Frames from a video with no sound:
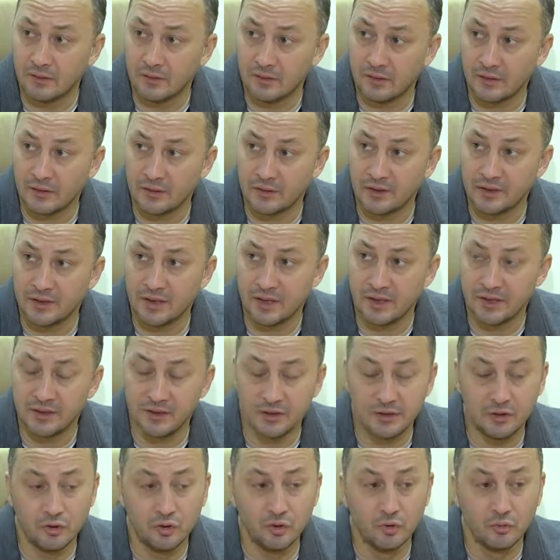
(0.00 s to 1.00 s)
А, я
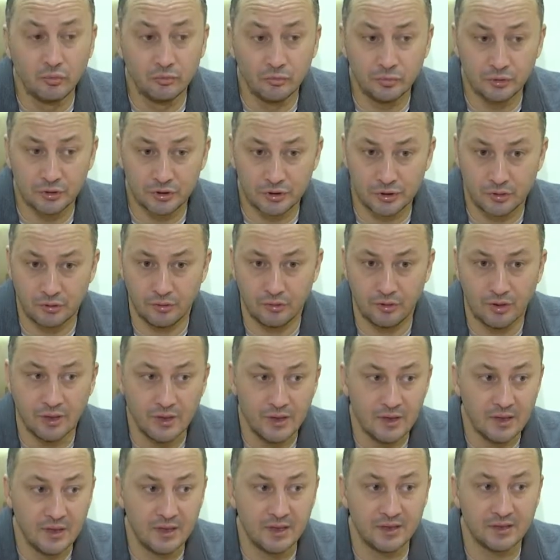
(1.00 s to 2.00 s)
не думаю, что
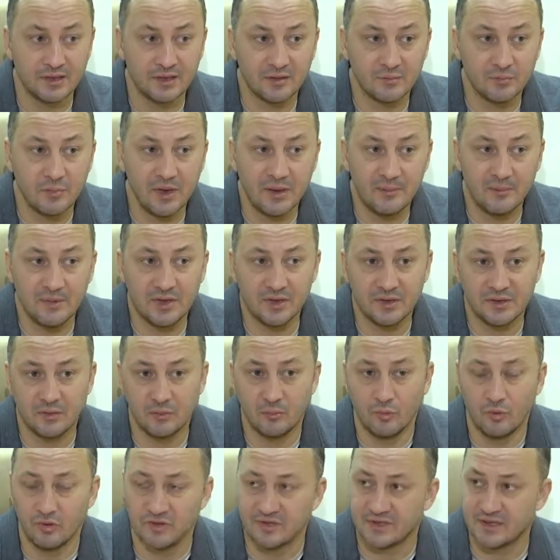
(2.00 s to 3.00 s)
этот момент
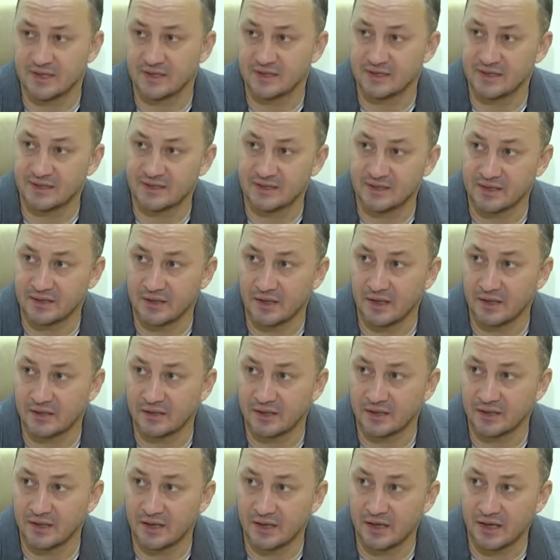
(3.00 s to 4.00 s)
мог сказаться
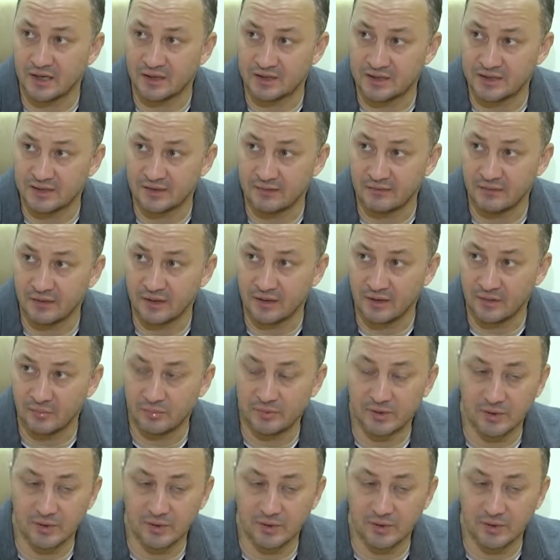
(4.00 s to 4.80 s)
как-то на качестве игры,